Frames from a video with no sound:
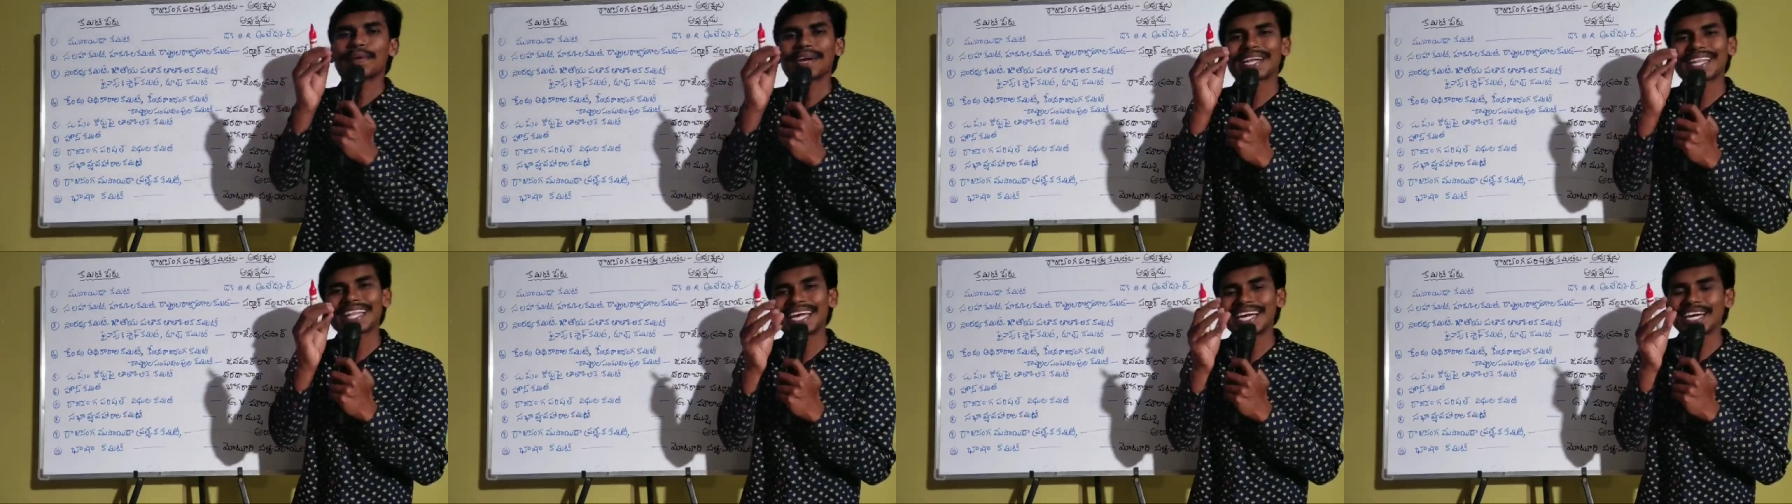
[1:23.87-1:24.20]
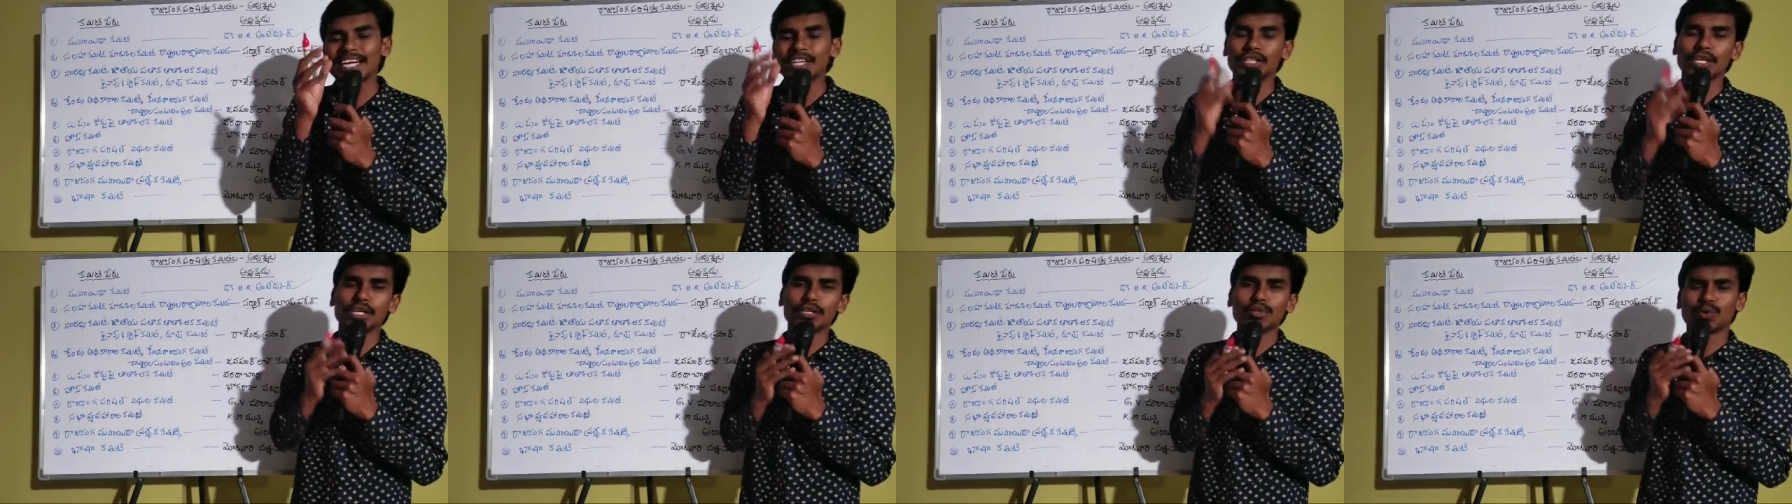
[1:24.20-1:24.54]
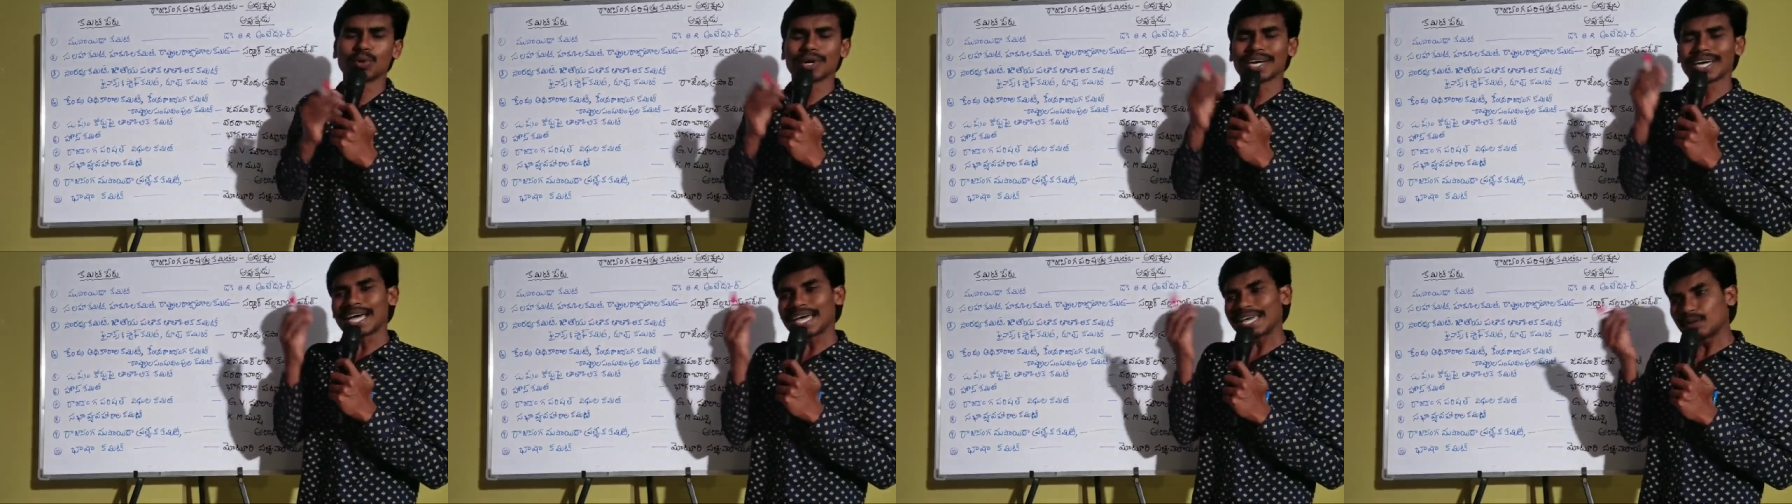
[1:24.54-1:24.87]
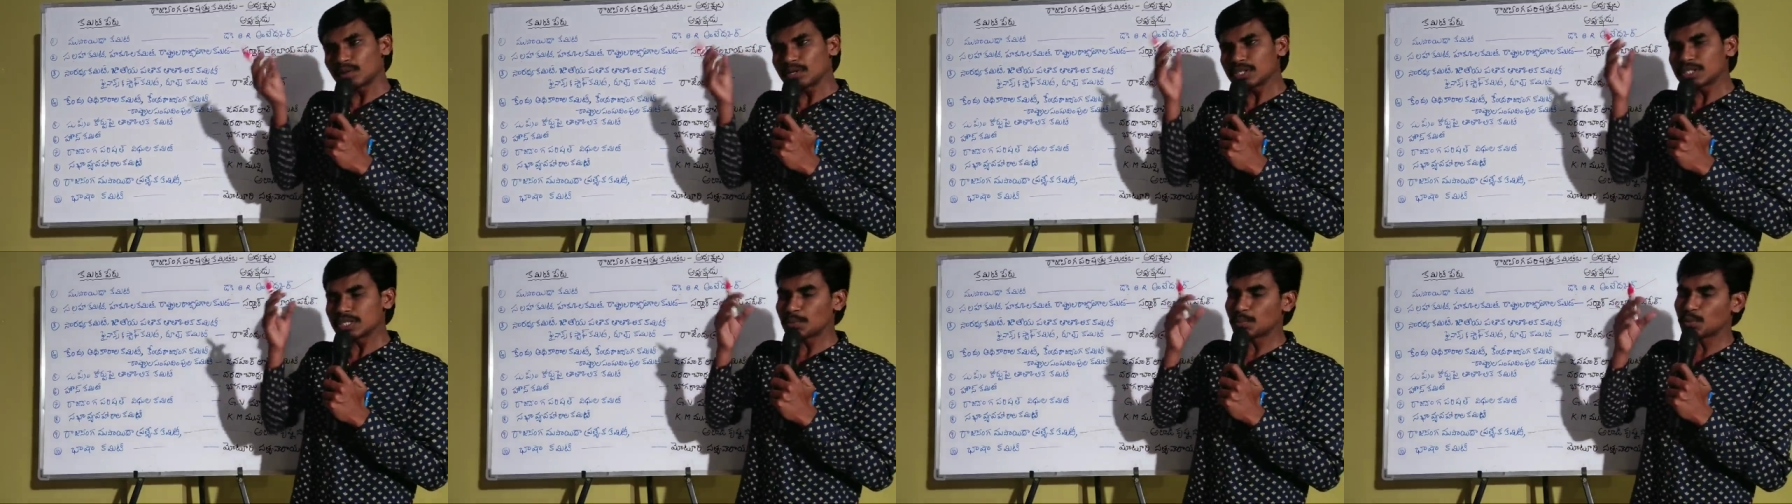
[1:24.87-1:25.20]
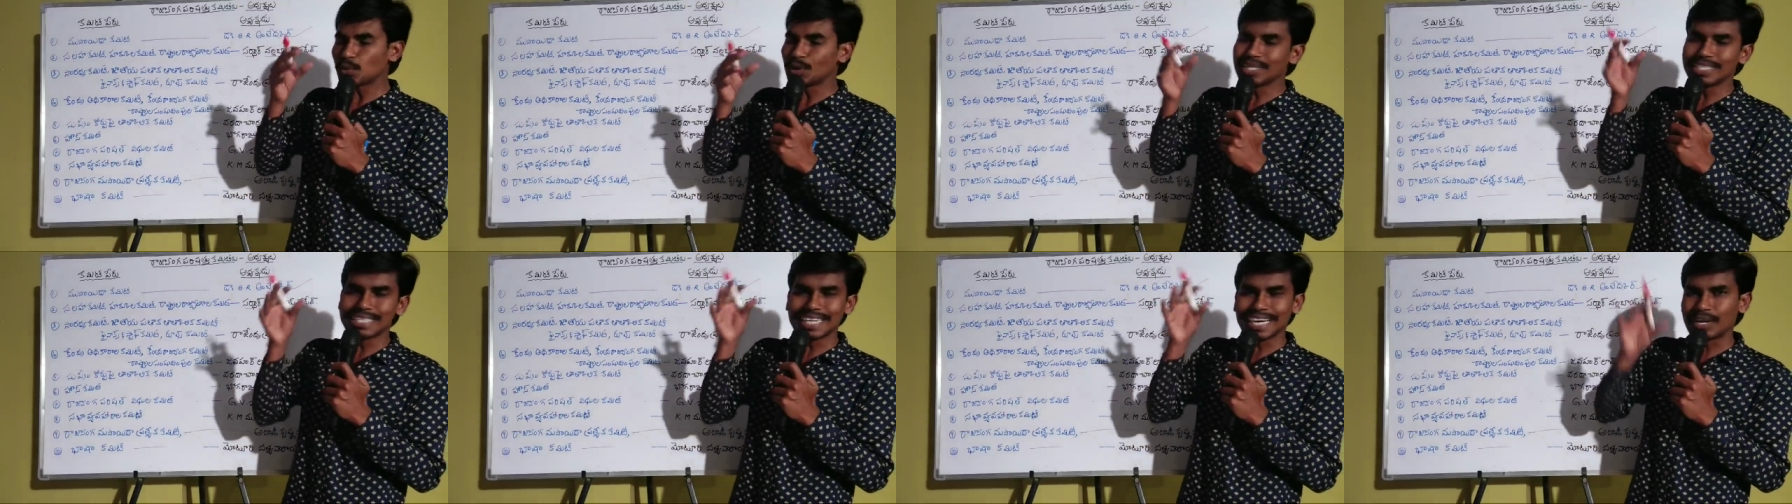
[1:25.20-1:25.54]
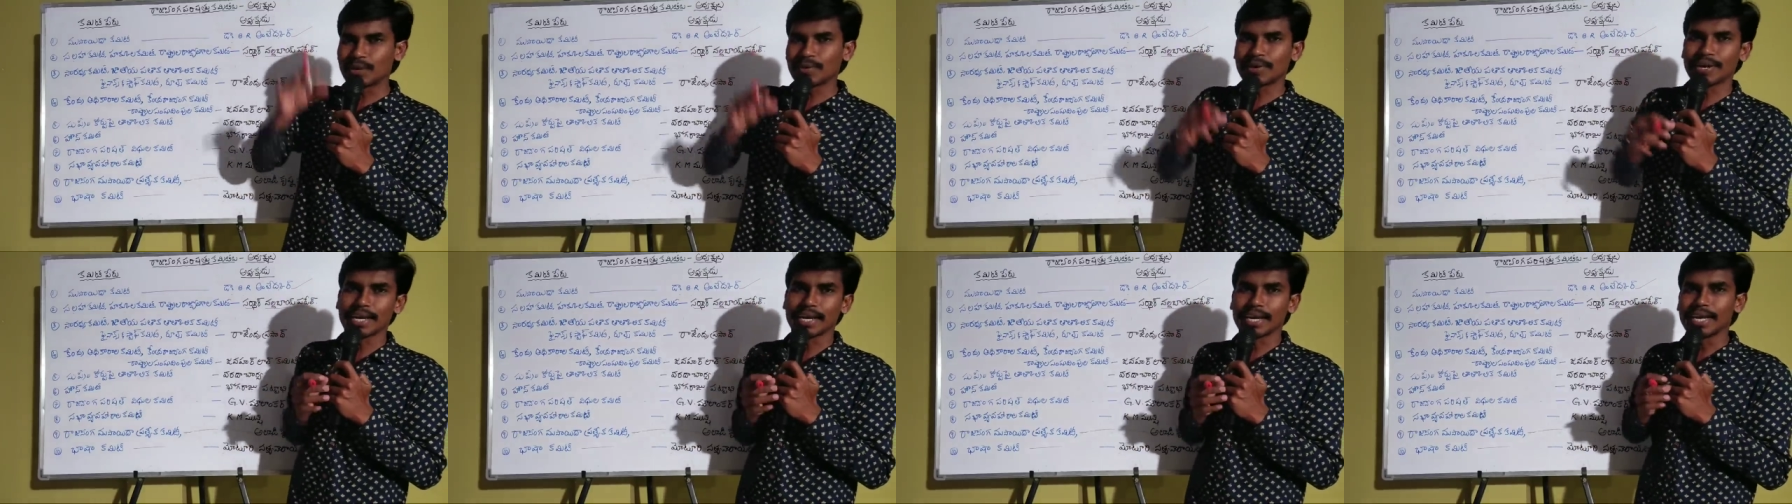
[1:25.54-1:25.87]
ప్రధాని అని తెలుసు ఓకే ఆయన గురించి చెప్పుకోవాలి
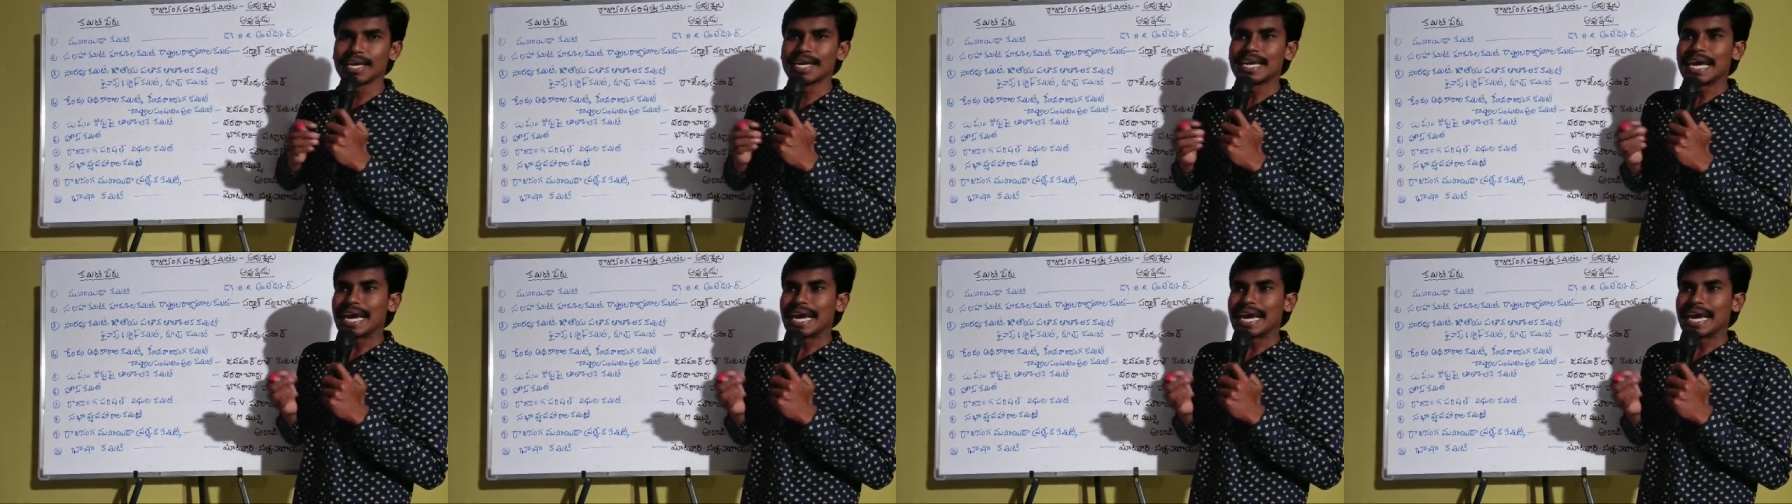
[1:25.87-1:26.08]
చాలా ఉన్నాయి